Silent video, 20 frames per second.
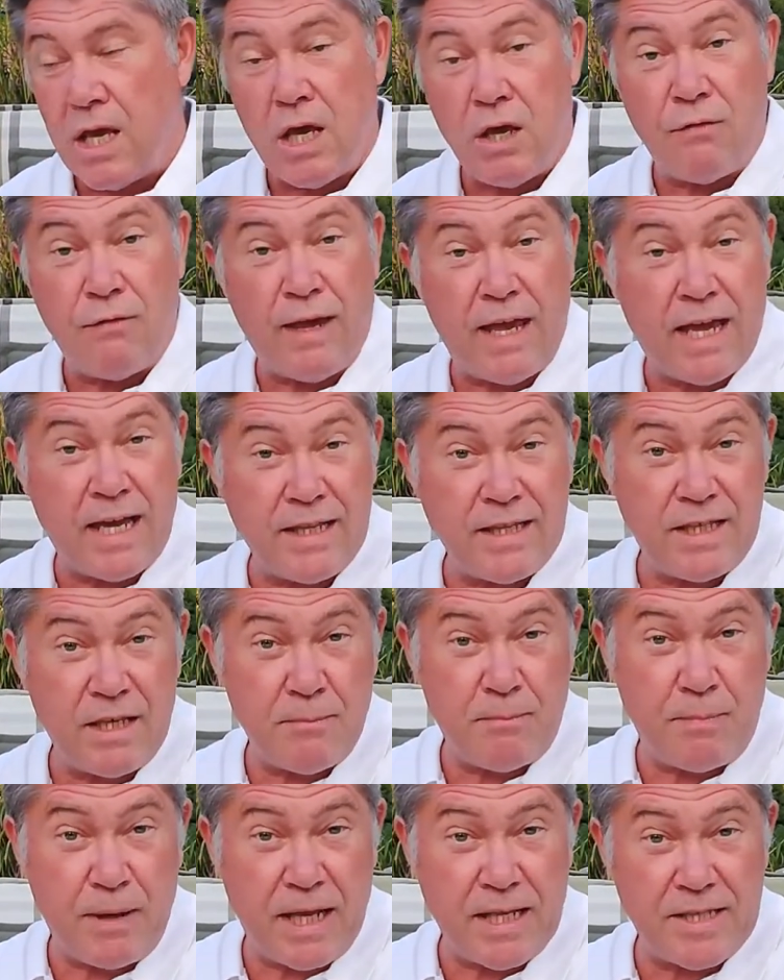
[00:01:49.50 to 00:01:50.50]
Während die
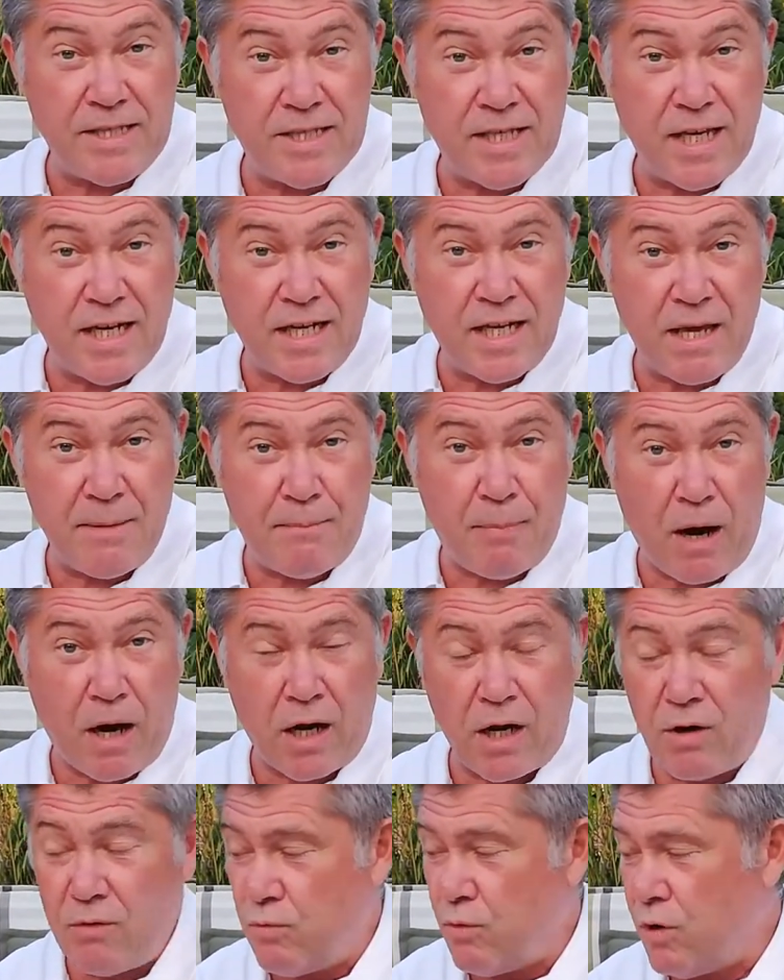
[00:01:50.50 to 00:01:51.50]
Plätzchen
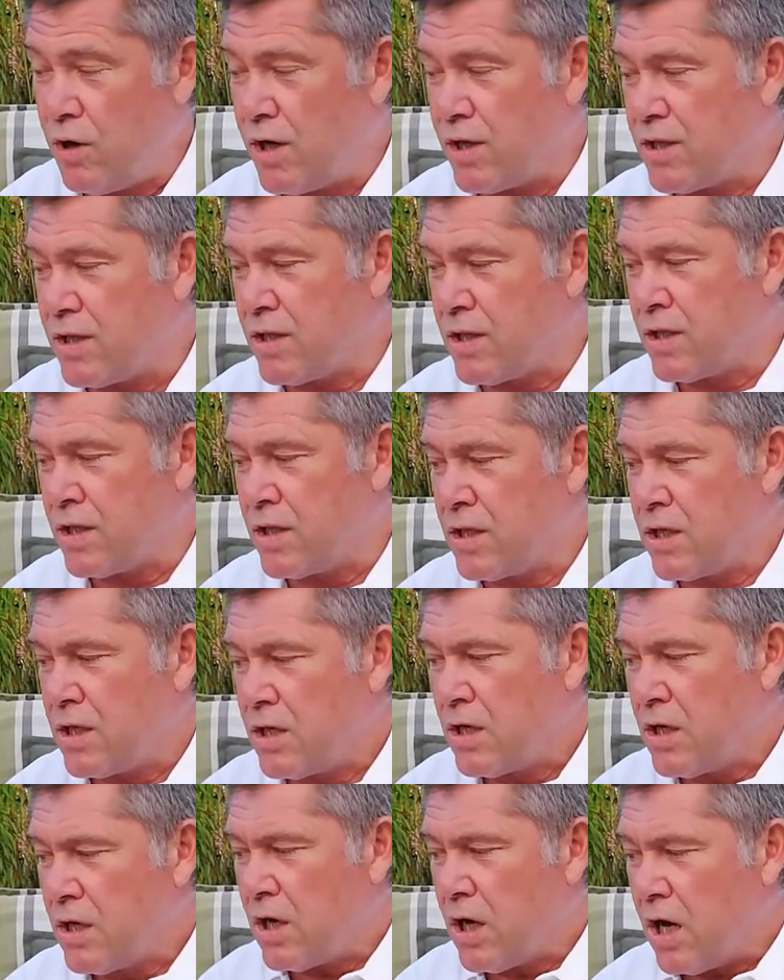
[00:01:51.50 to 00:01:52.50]
gebacken wurden,
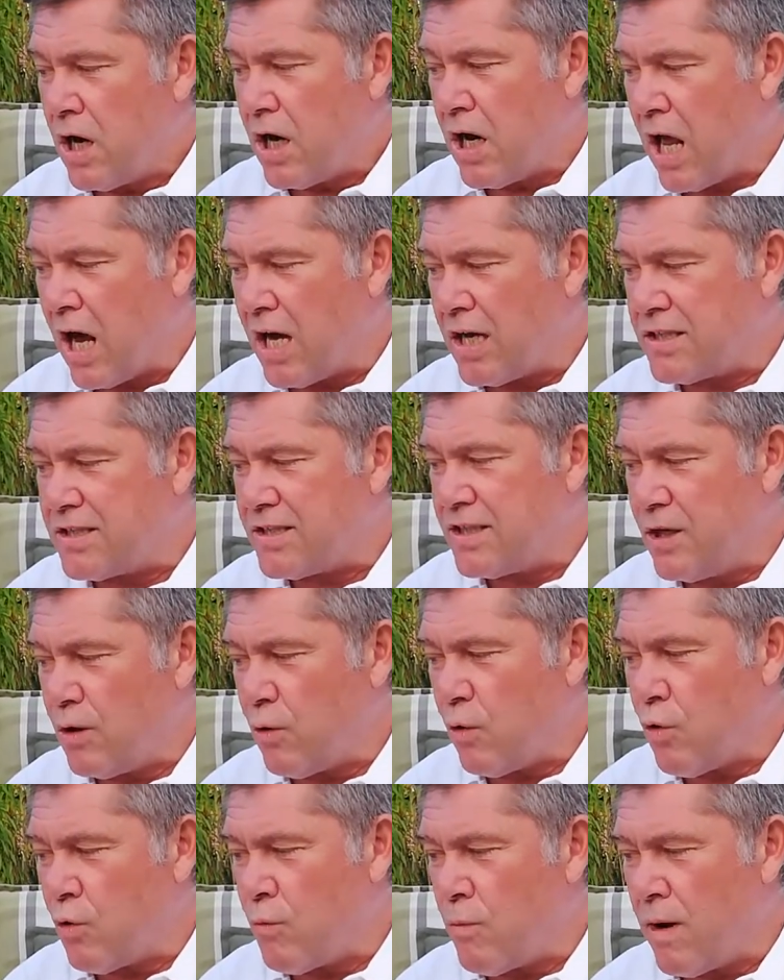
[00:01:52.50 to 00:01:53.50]
las die
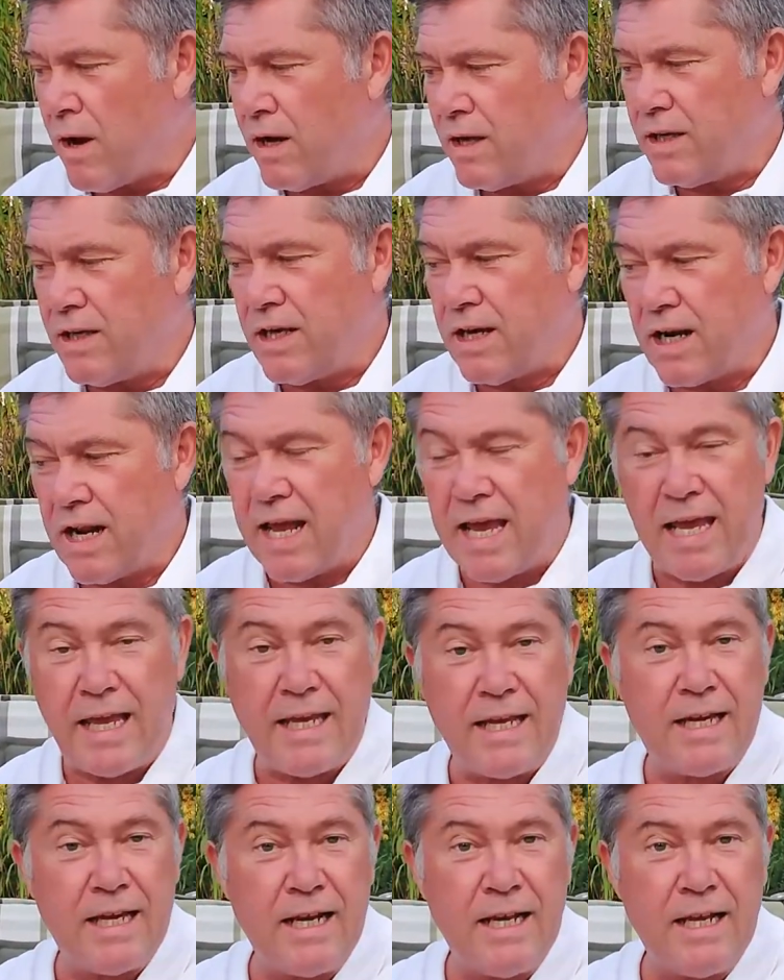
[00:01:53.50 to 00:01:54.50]
Oma ihrer
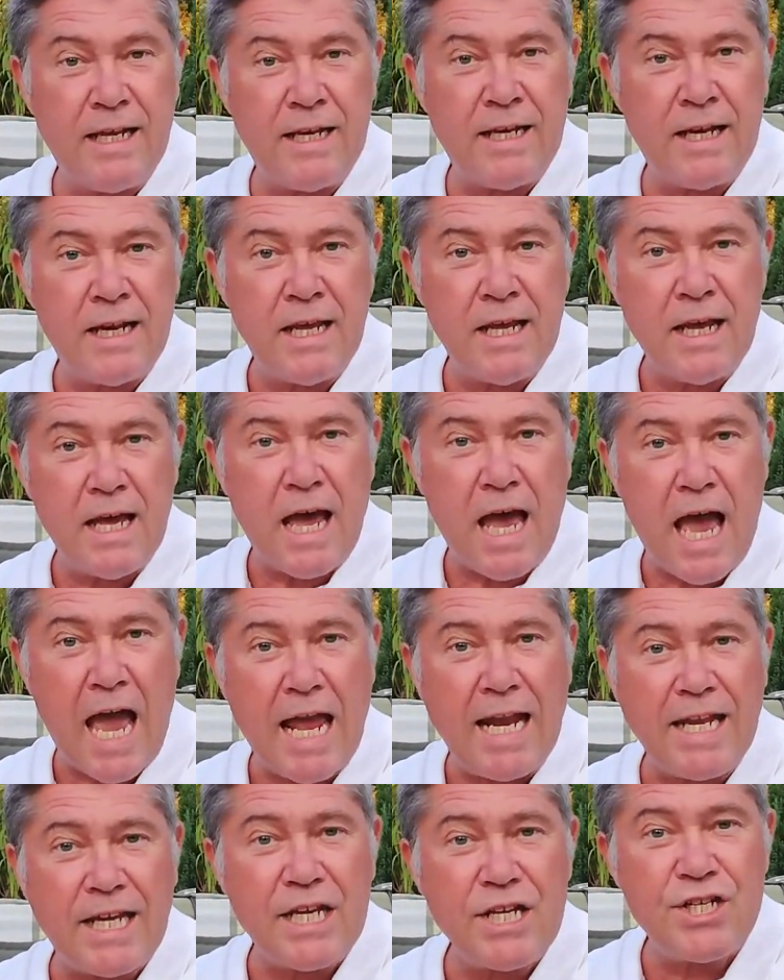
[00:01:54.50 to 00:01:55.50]
Enkelin
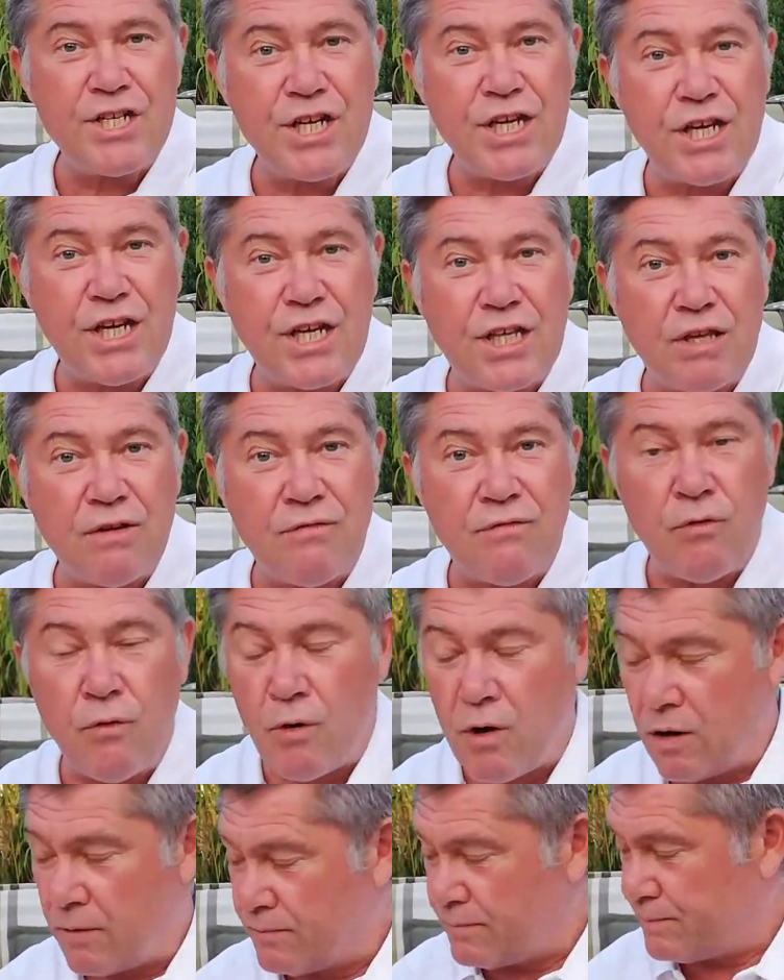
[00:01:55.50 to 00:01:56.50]
eine Geschichte
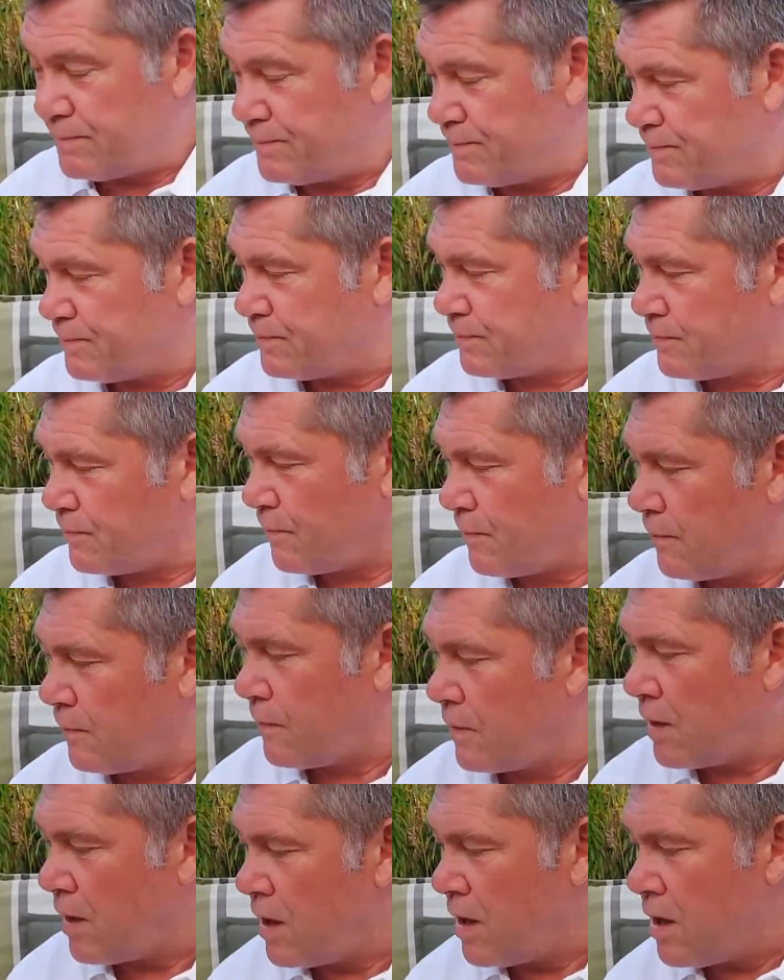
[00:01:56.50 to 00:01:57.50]
vor.
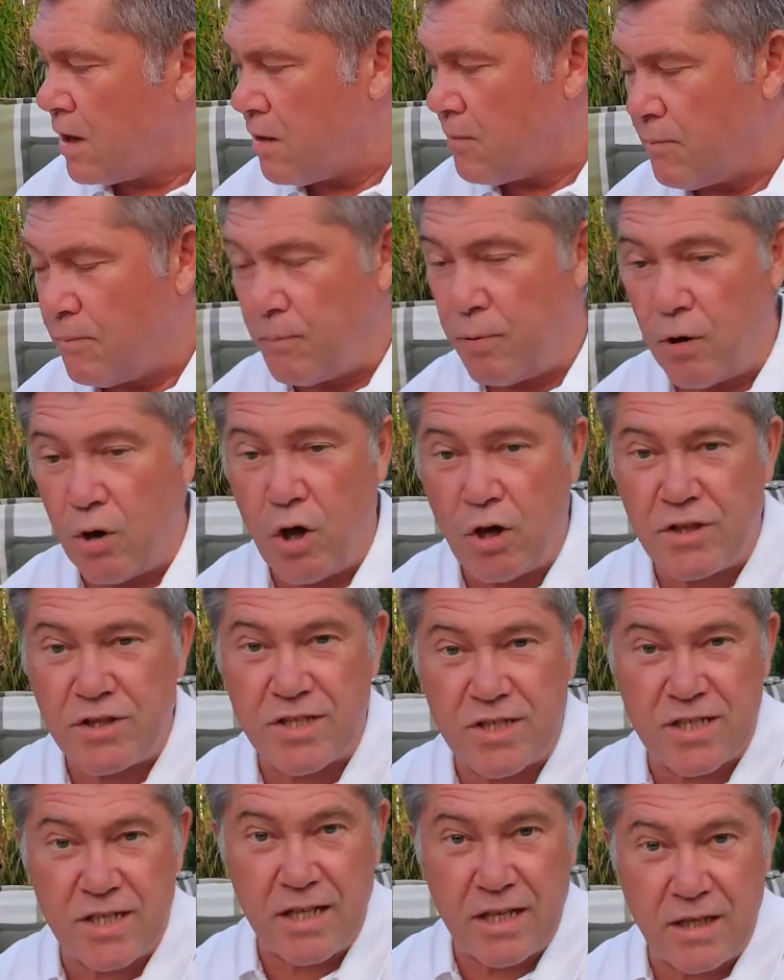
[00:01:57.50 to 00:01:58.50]

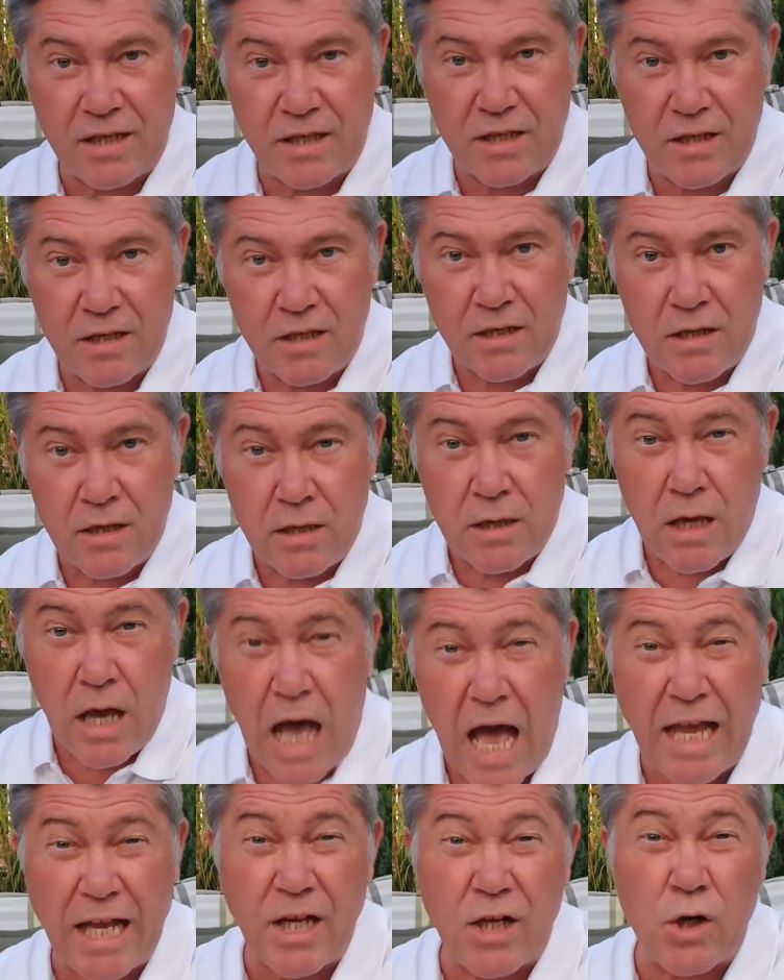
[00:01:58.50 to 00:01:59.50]
Plötzlich
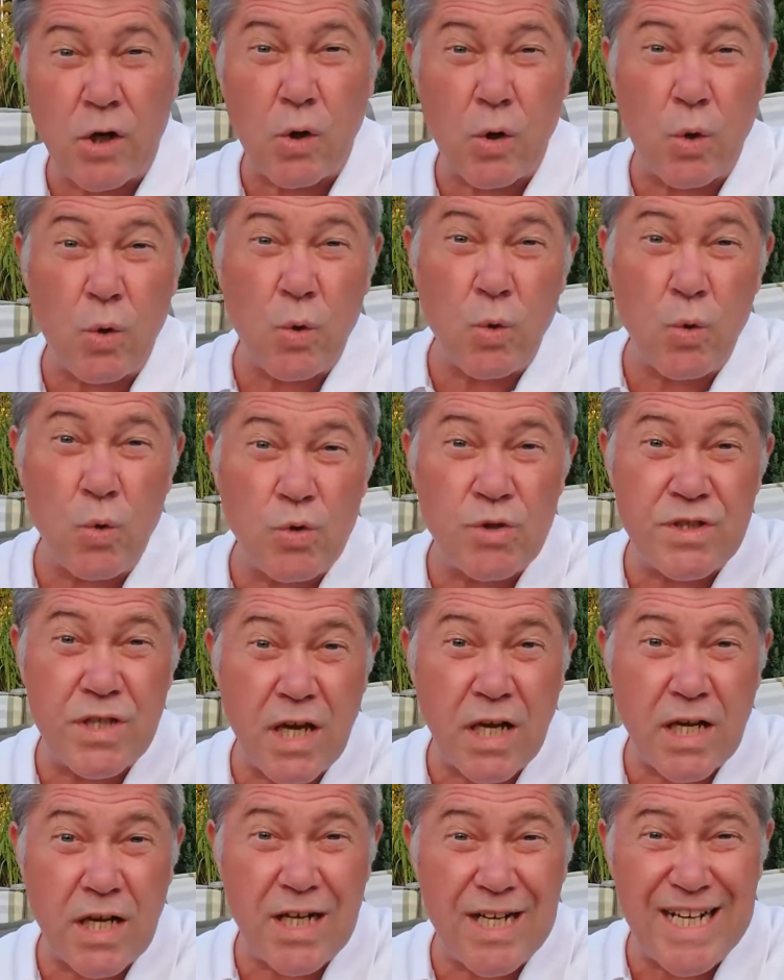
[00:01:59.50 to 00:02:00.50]
ein
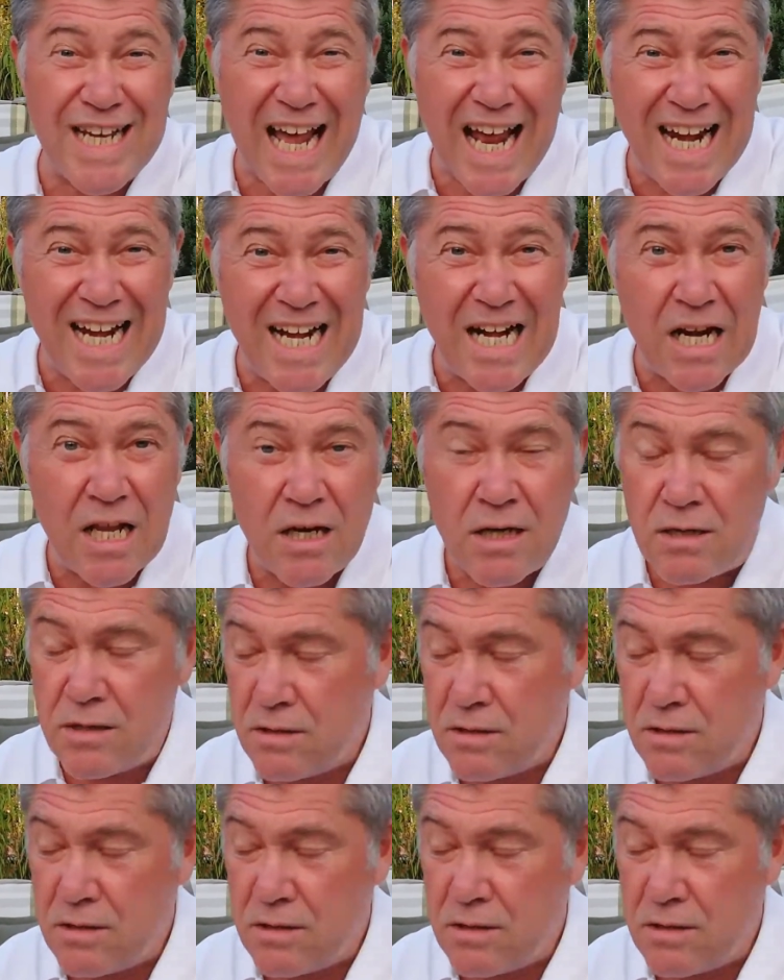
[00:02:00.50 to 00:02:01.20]
großer Knall.